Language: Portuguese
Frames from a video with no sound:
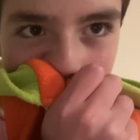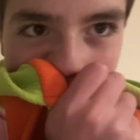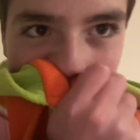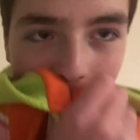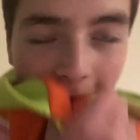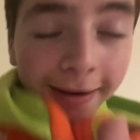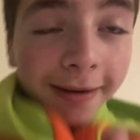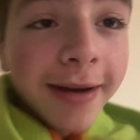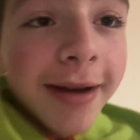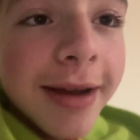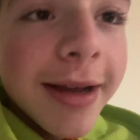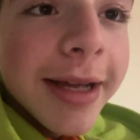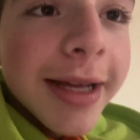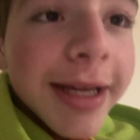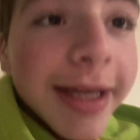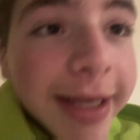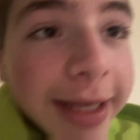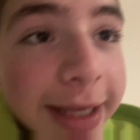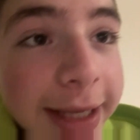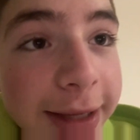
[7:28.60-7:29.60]
vou
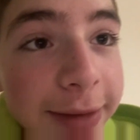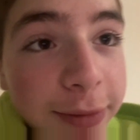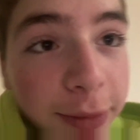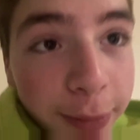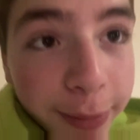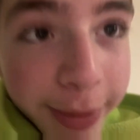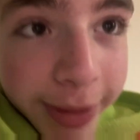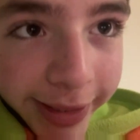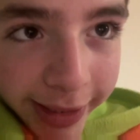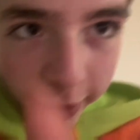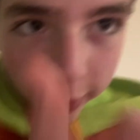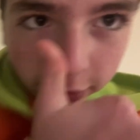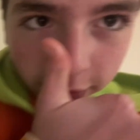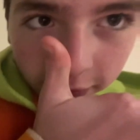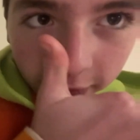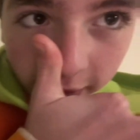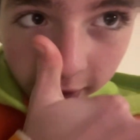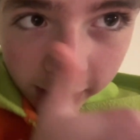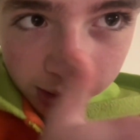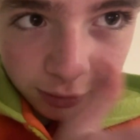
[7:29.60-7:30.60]
agasalhar
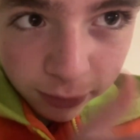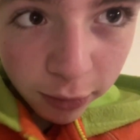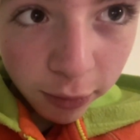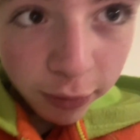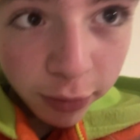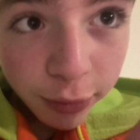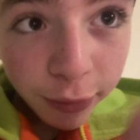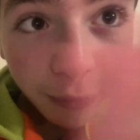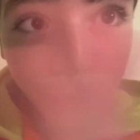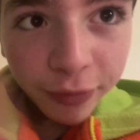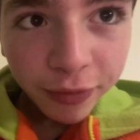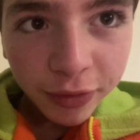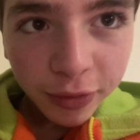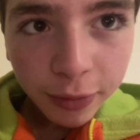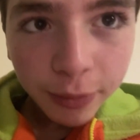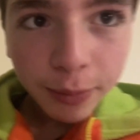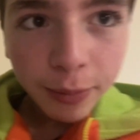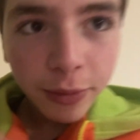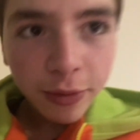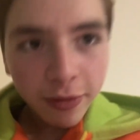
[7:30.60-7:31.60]
e vou-me deitar no sofá.
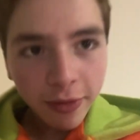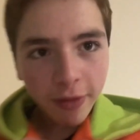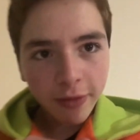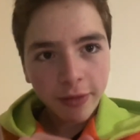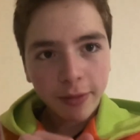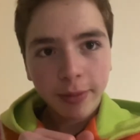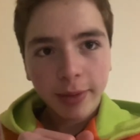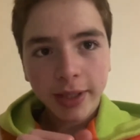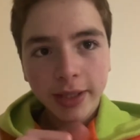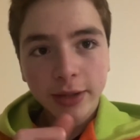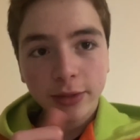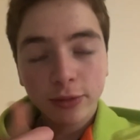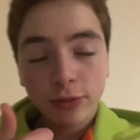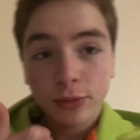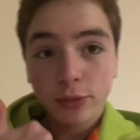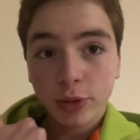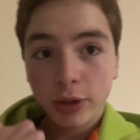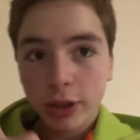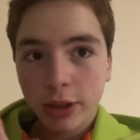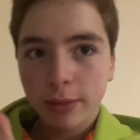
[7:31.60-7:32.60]
Acho que vou ver um filme,
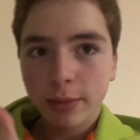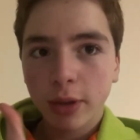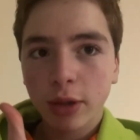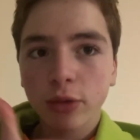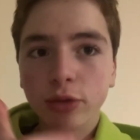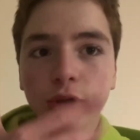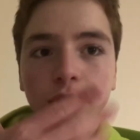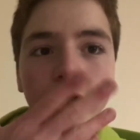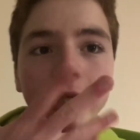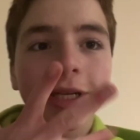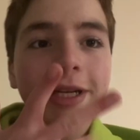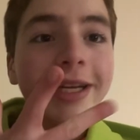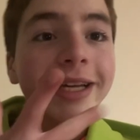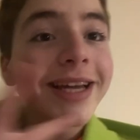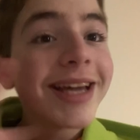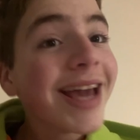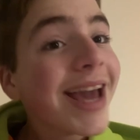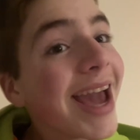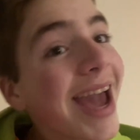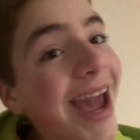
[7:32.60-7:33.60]
provavelmente, com os
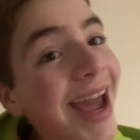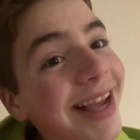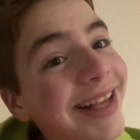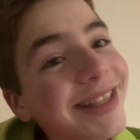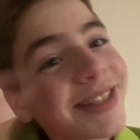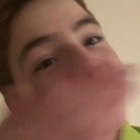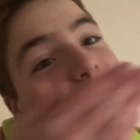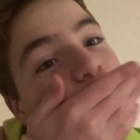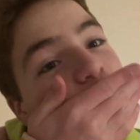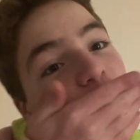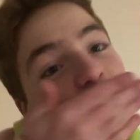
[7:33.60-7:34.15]
meus irmãos.